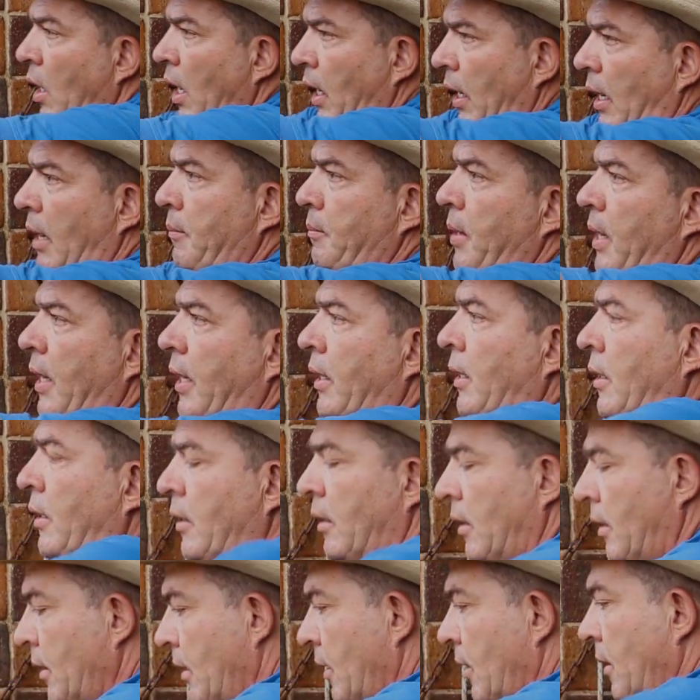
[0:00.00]
a lamer,
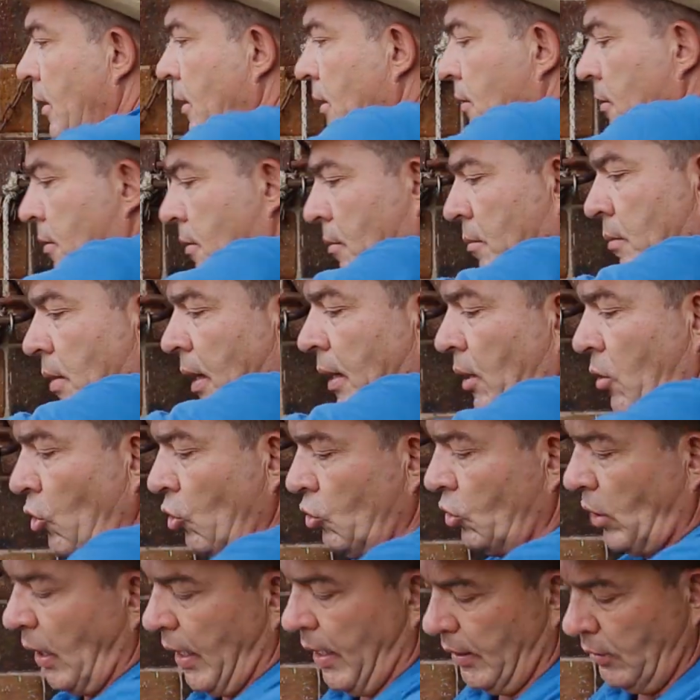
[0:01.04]
va
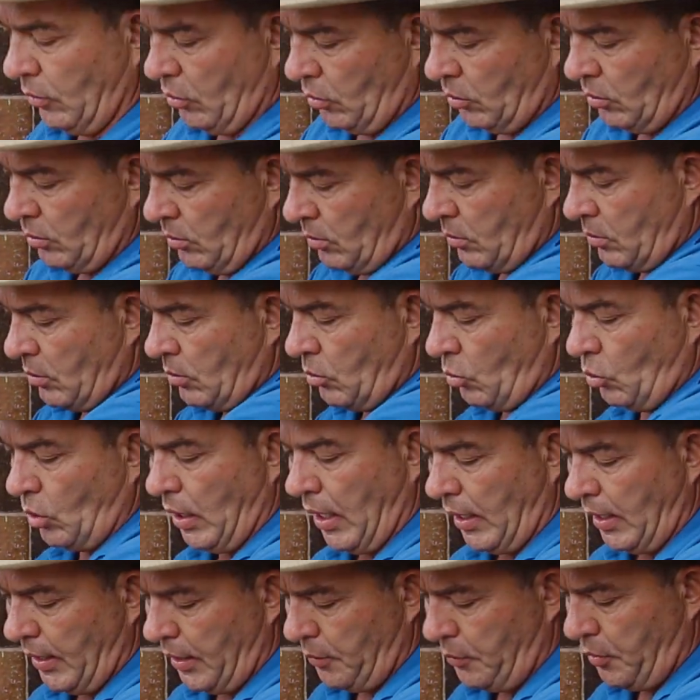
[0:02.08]
encontrando un
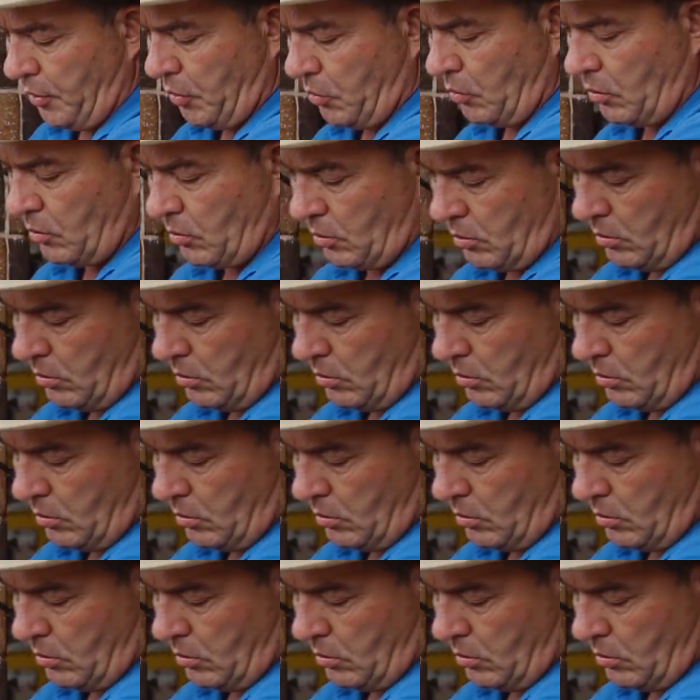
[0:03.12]
alivio.